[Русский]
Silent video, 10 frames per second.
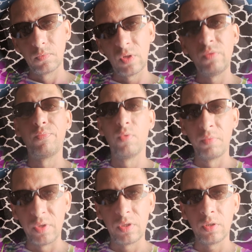И
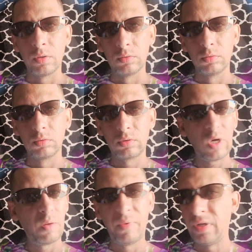помните,
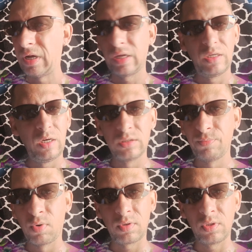как бы не хотели
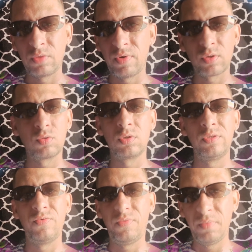испортить вашу
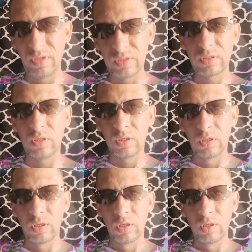жизнь феминистки,